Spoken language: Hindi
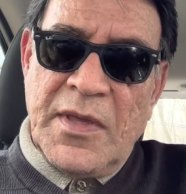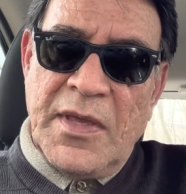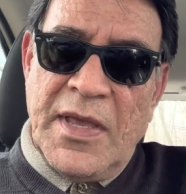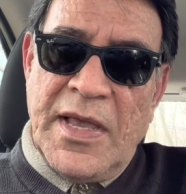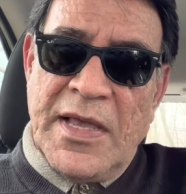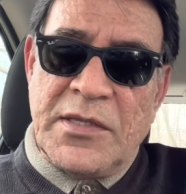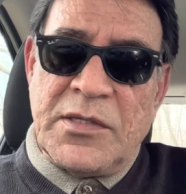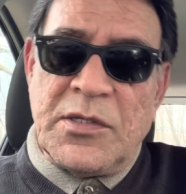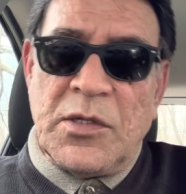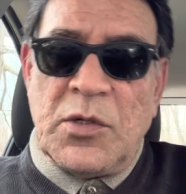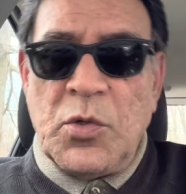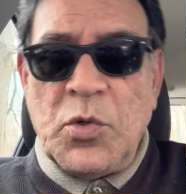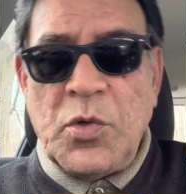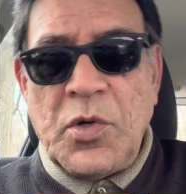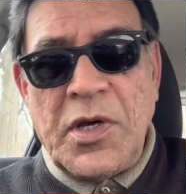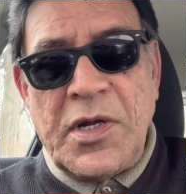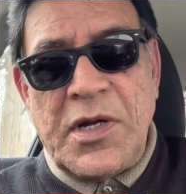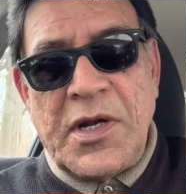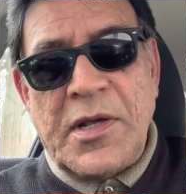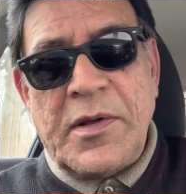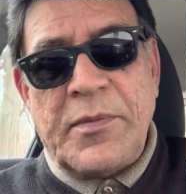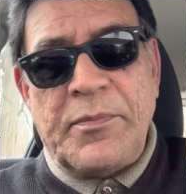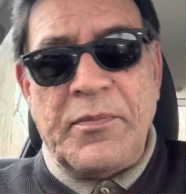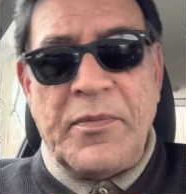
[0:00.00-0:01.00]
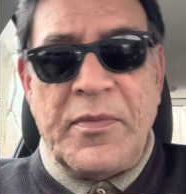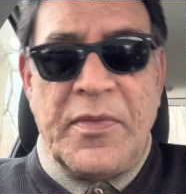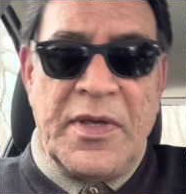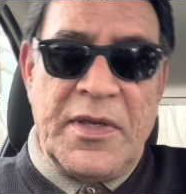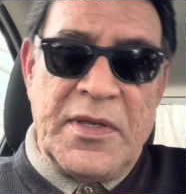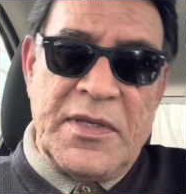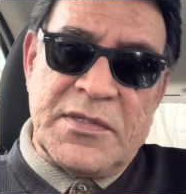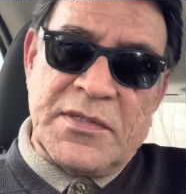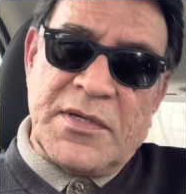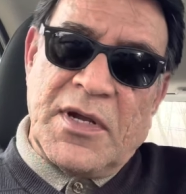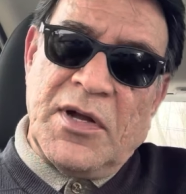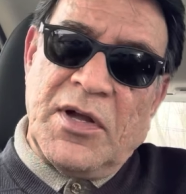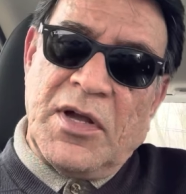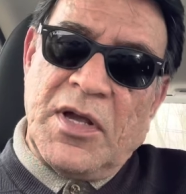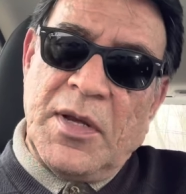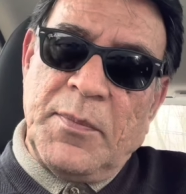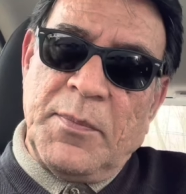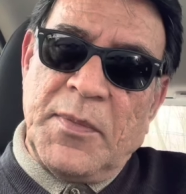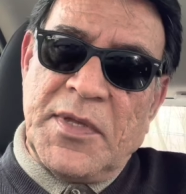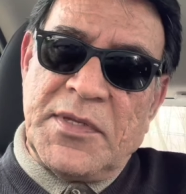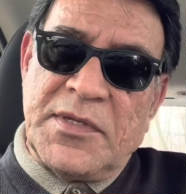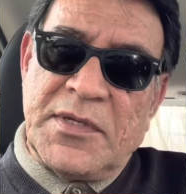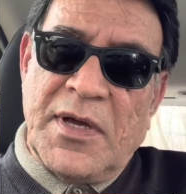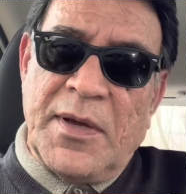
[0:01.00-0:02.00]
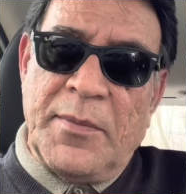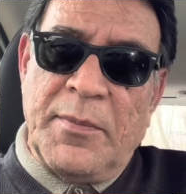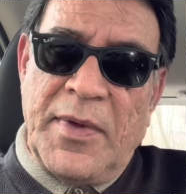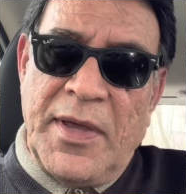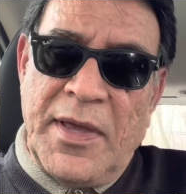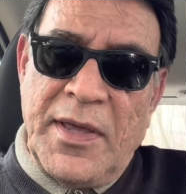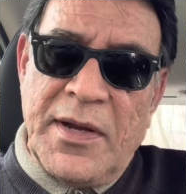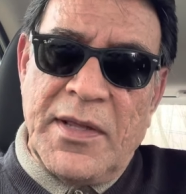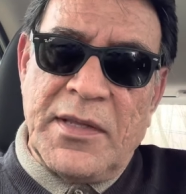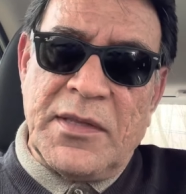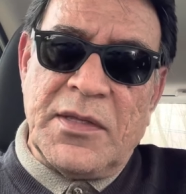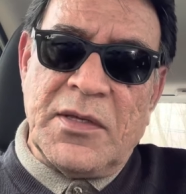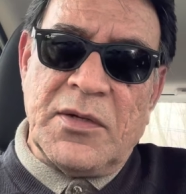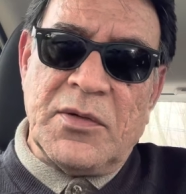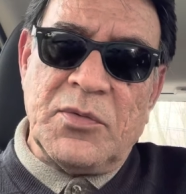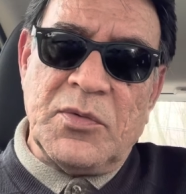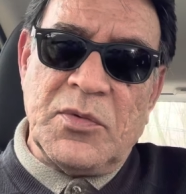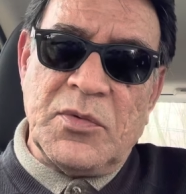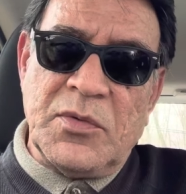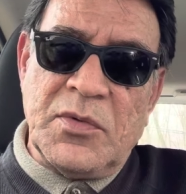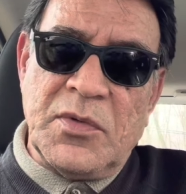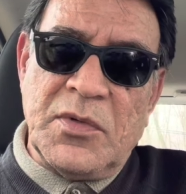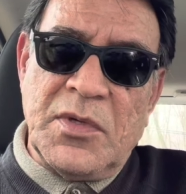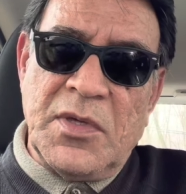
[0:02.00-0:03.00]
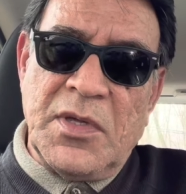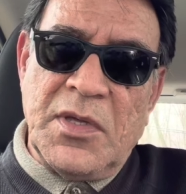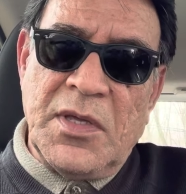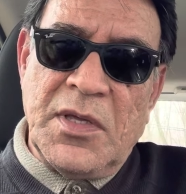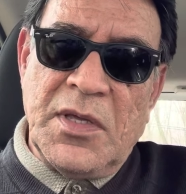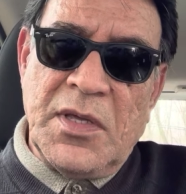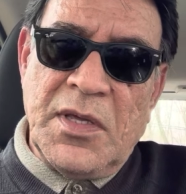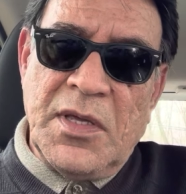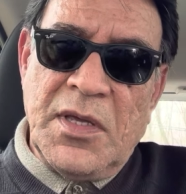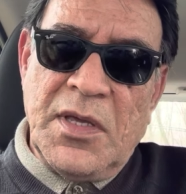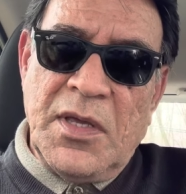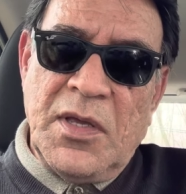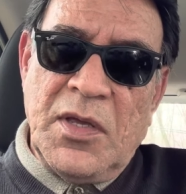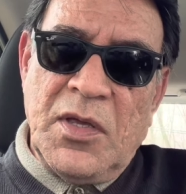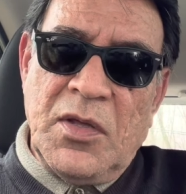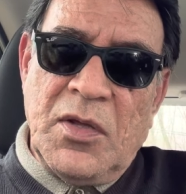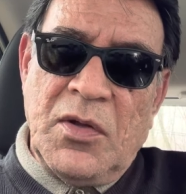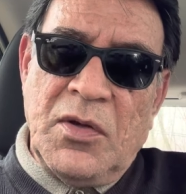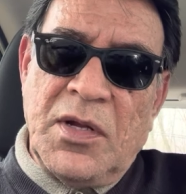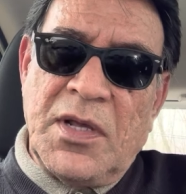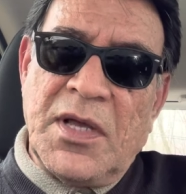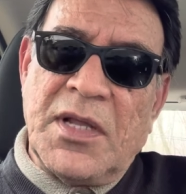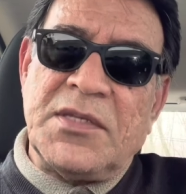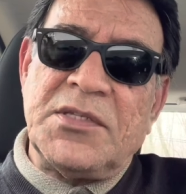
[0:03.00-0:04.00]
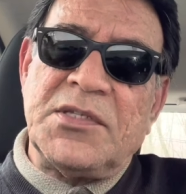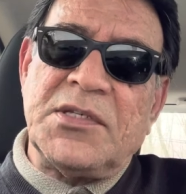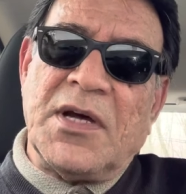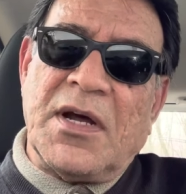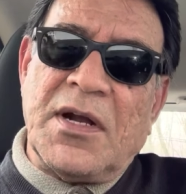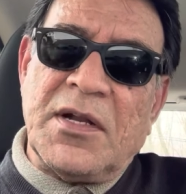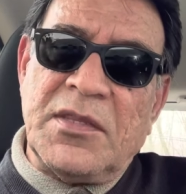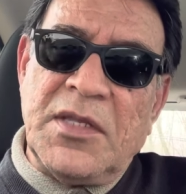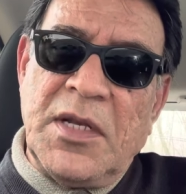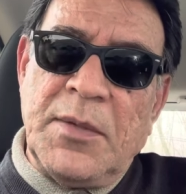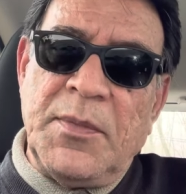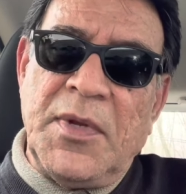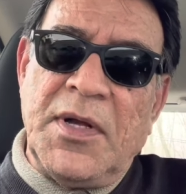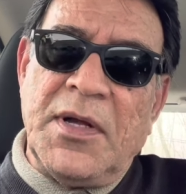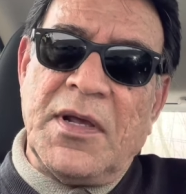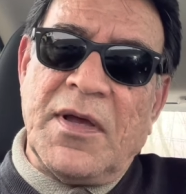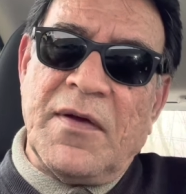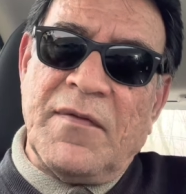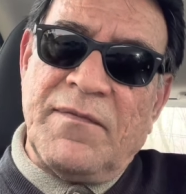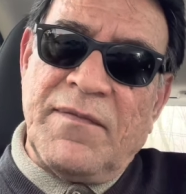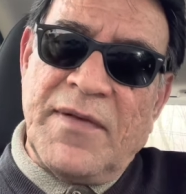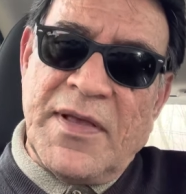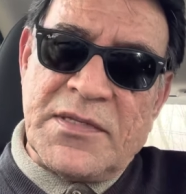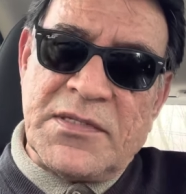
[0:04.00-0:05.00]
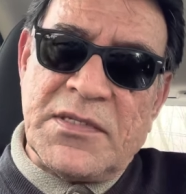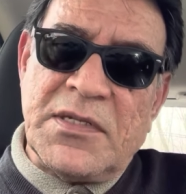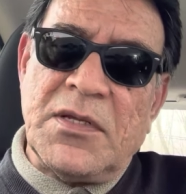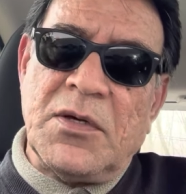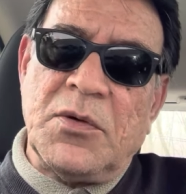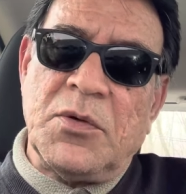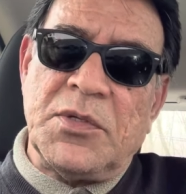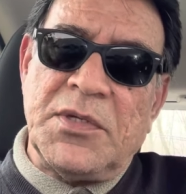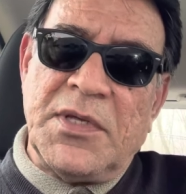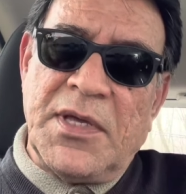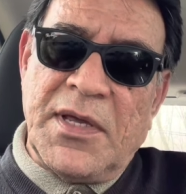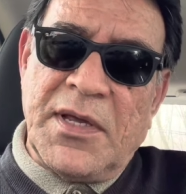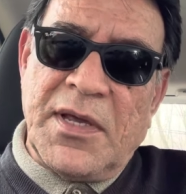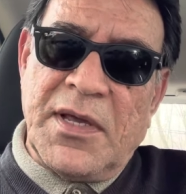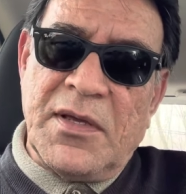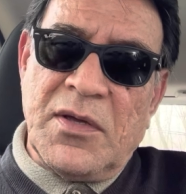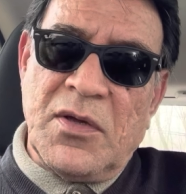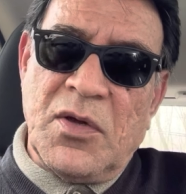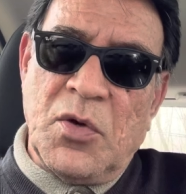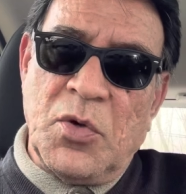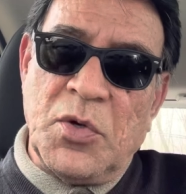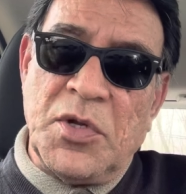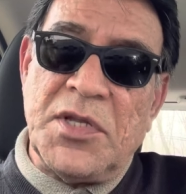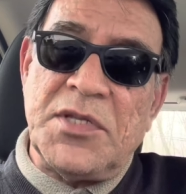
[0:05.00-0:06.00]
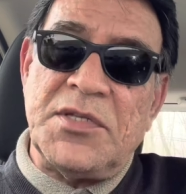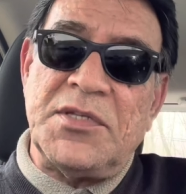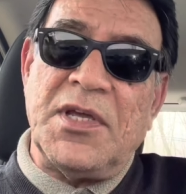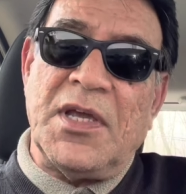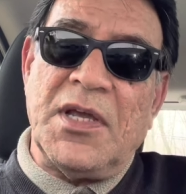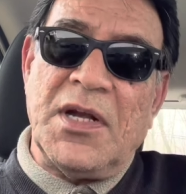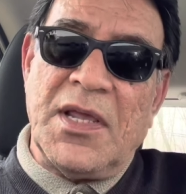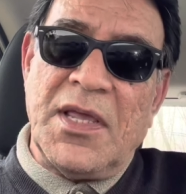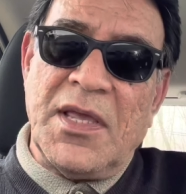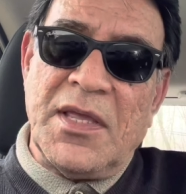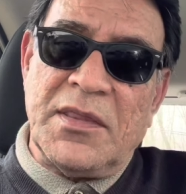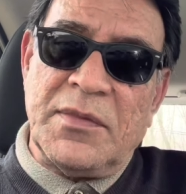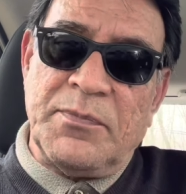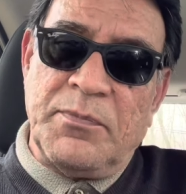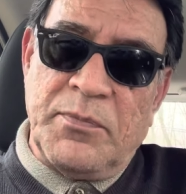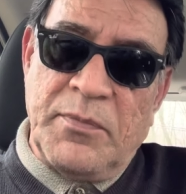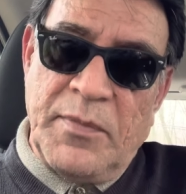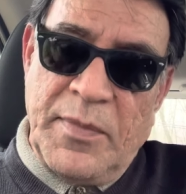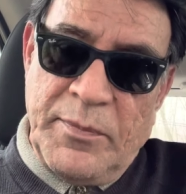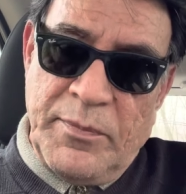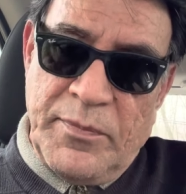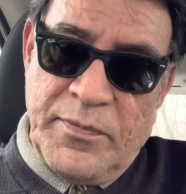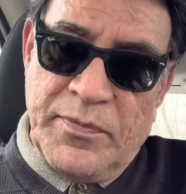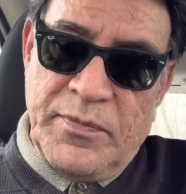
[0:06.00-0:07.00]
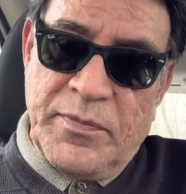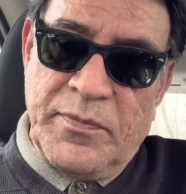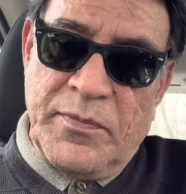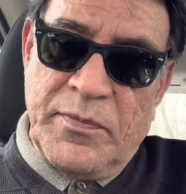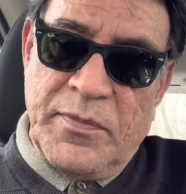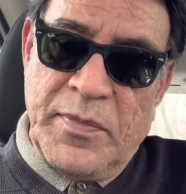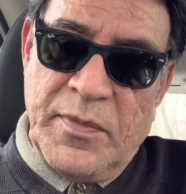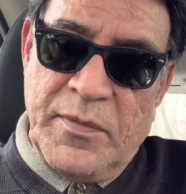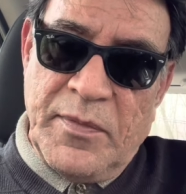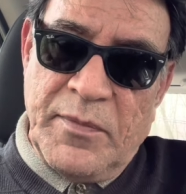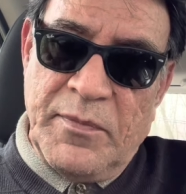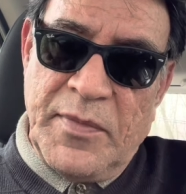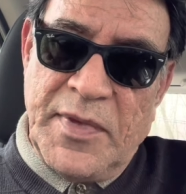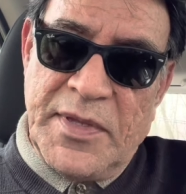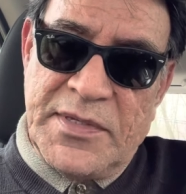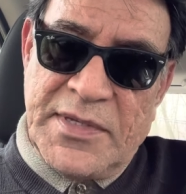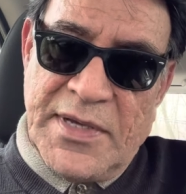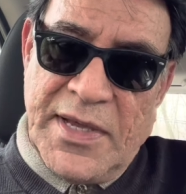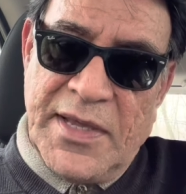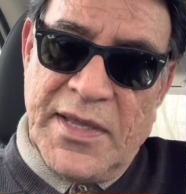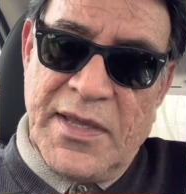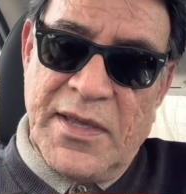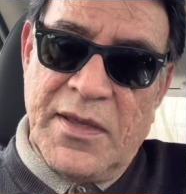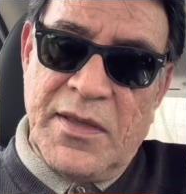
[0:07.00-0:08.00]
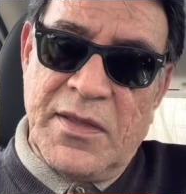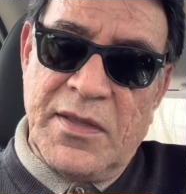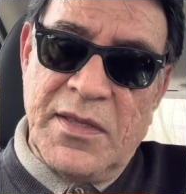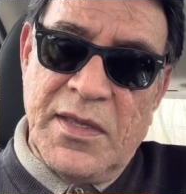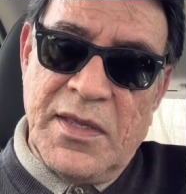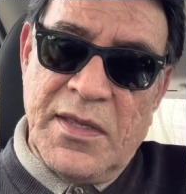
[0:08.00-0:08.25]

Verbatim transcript: ऐसे लोग अगर इस कंट्री में जहाँ मैं रहता हूँ इनका चार दिन में इनका फैसला हो जाएगा और ये जेल के में जाएंगे